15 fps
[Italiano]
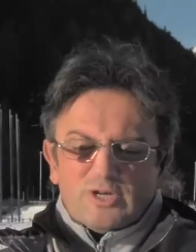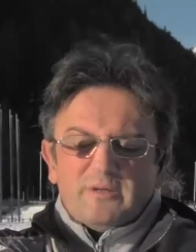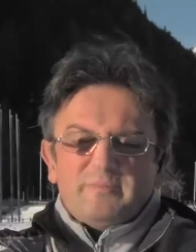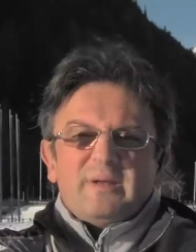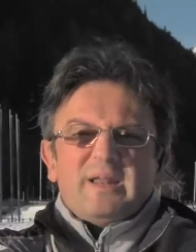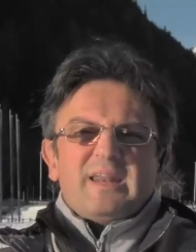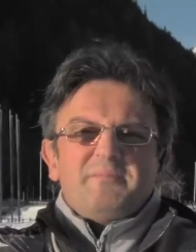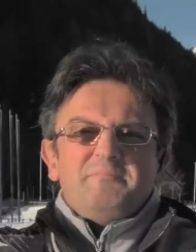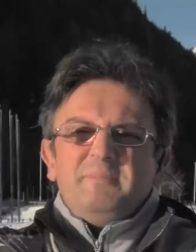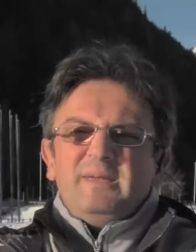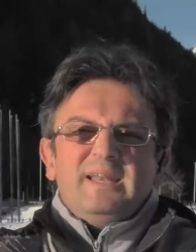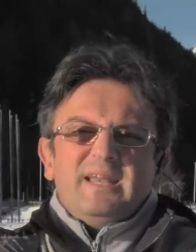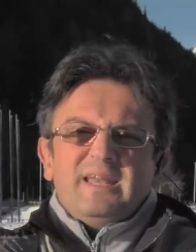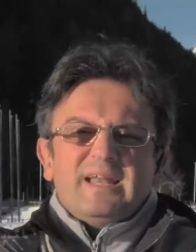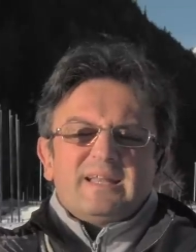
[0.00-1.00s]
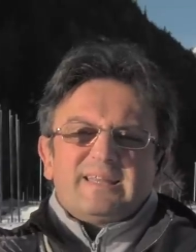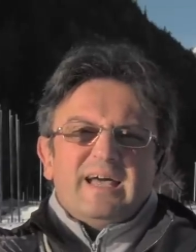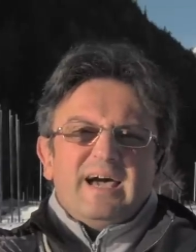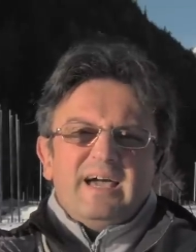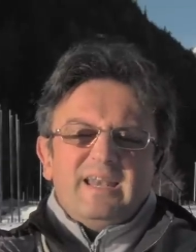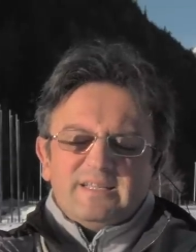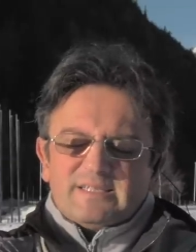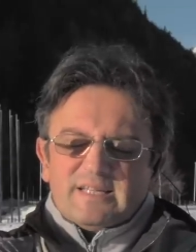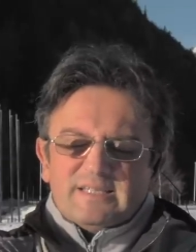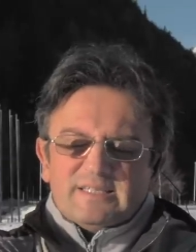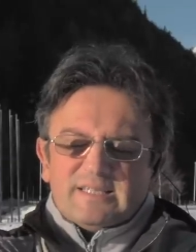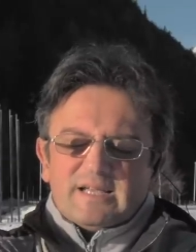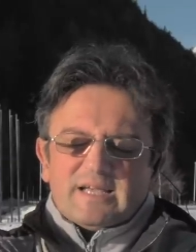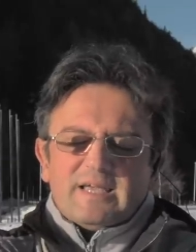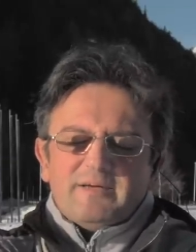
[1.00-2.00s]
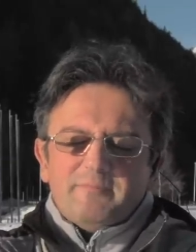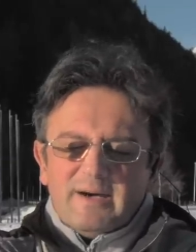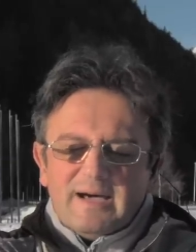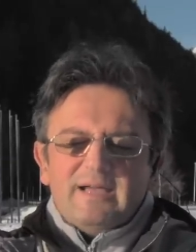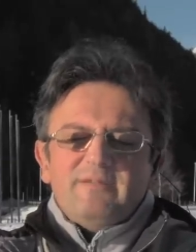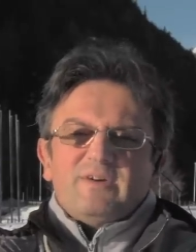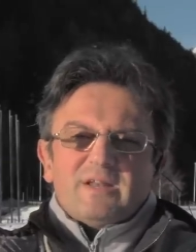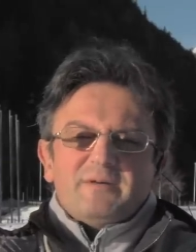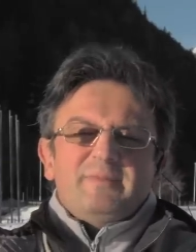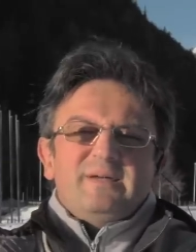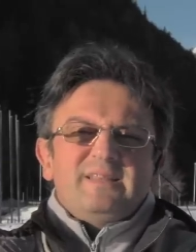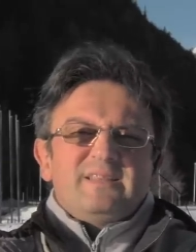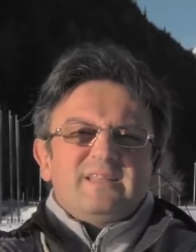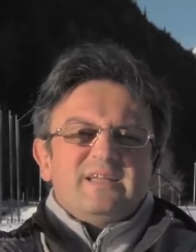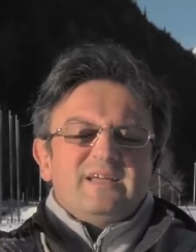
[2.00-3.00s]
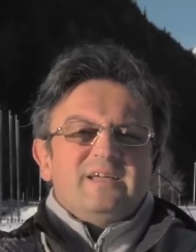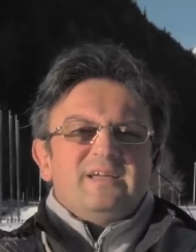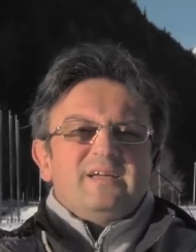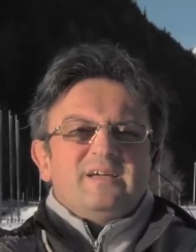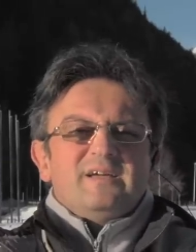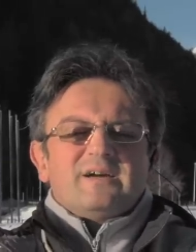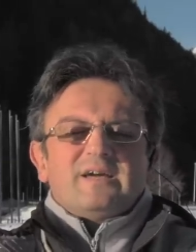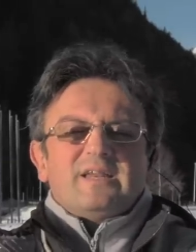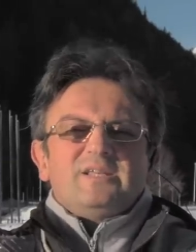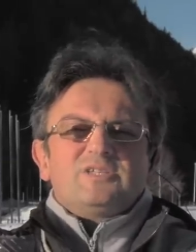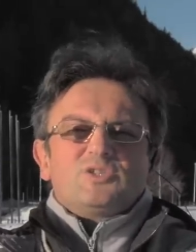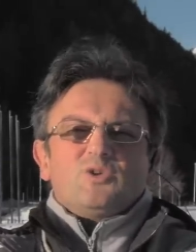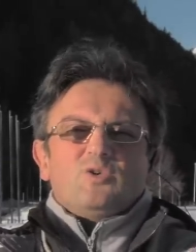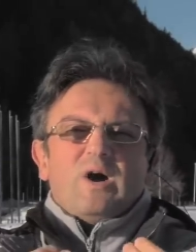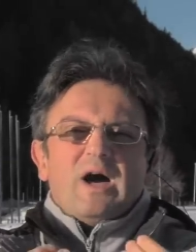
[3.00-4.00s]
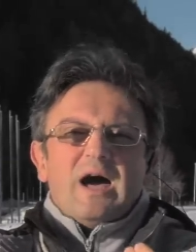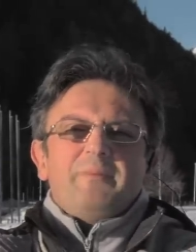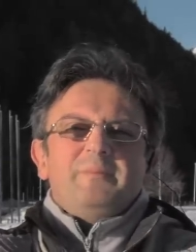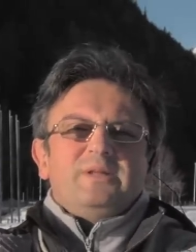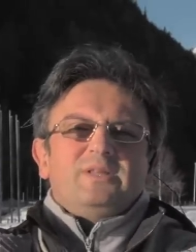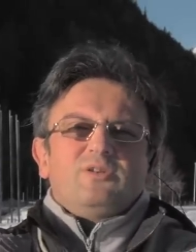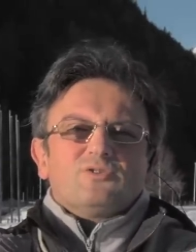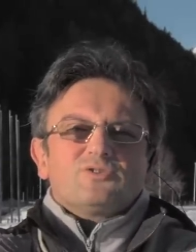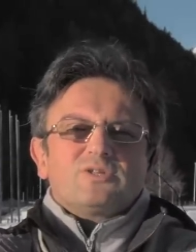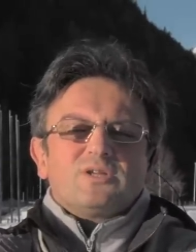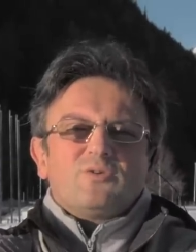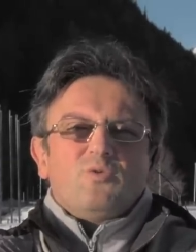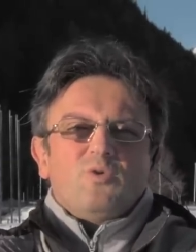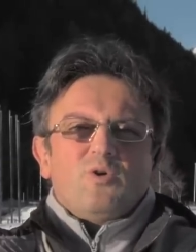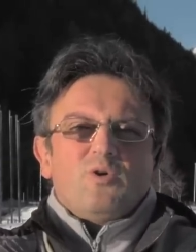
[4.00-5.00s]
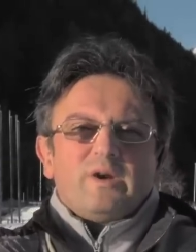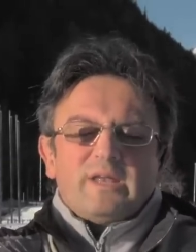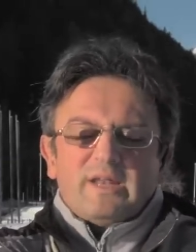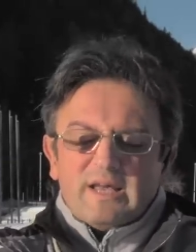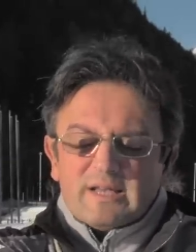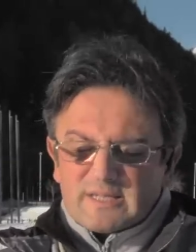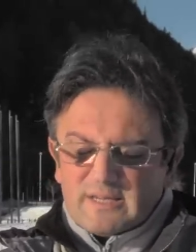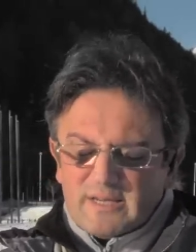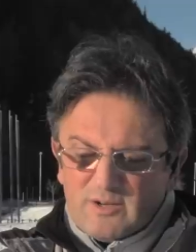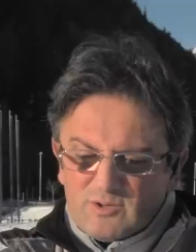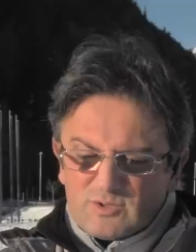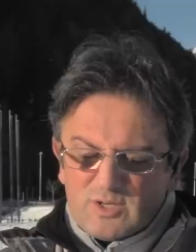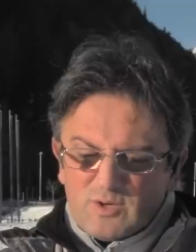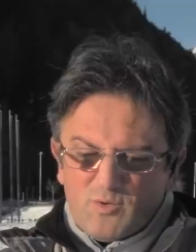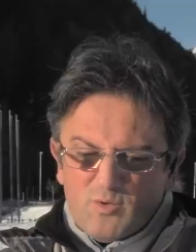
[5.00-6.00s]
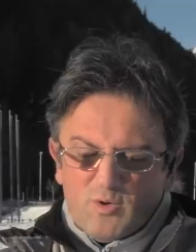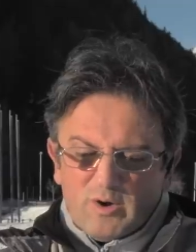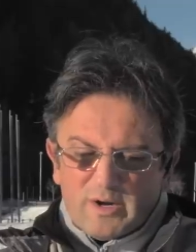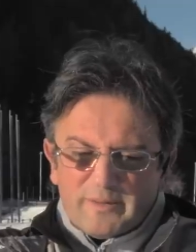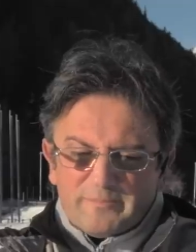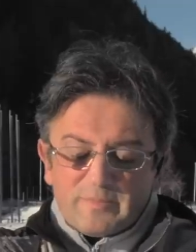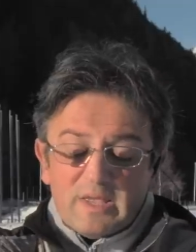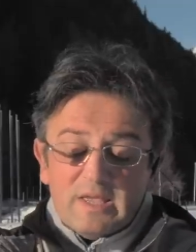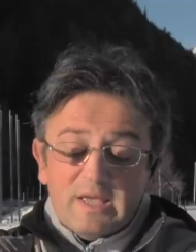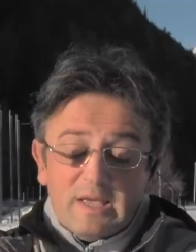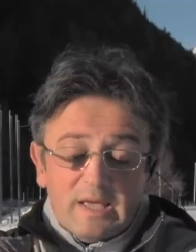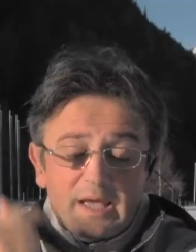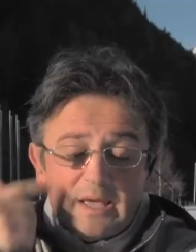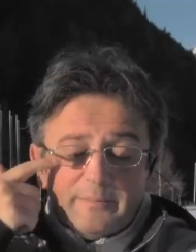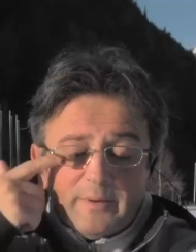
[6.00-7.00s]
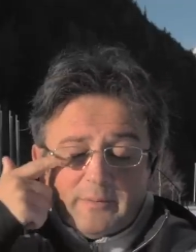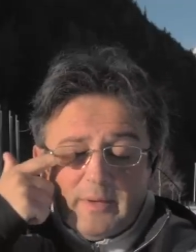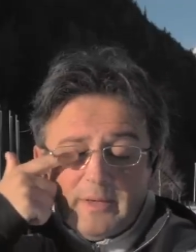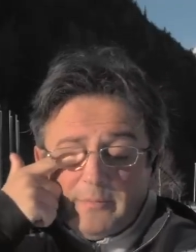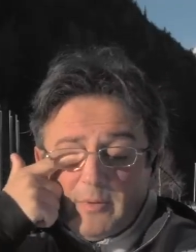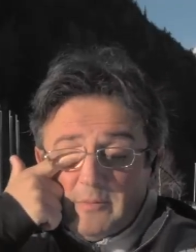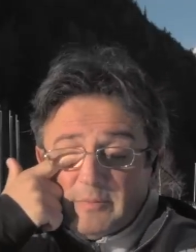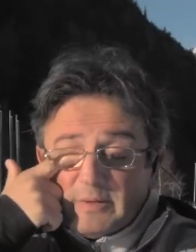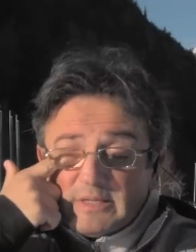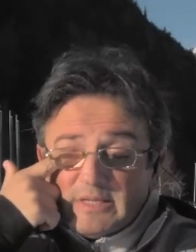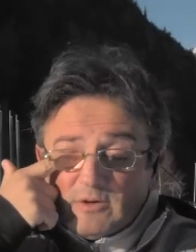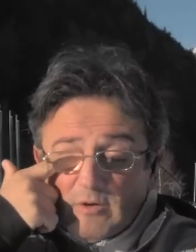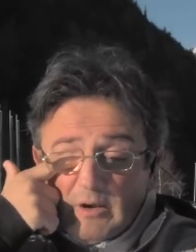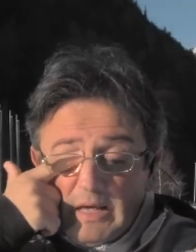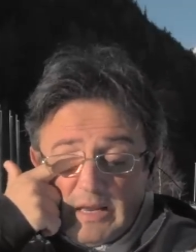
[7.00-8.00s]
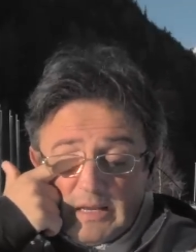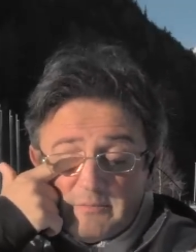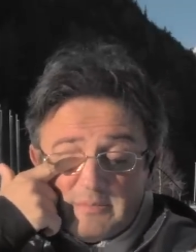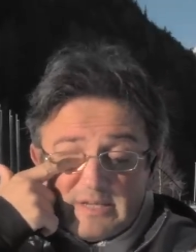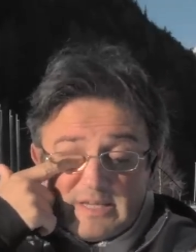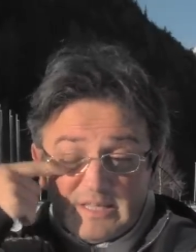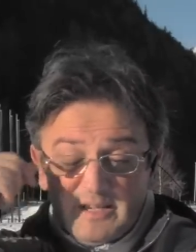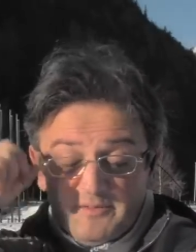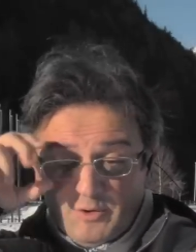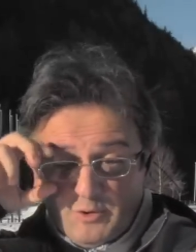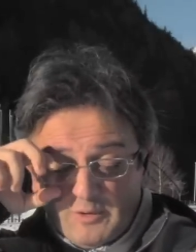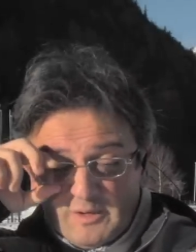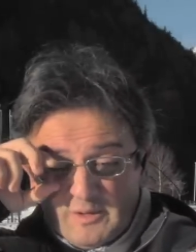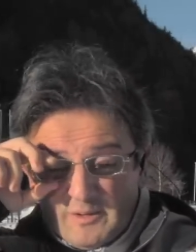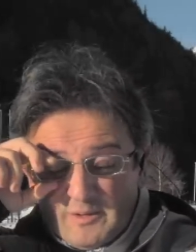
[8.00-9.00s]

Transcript: celebrare mille Natali senza che mai veramente Cristo abiti i nostri cuori, nasca nei nostri cuori. E per me poi in particolare mi chiedevo,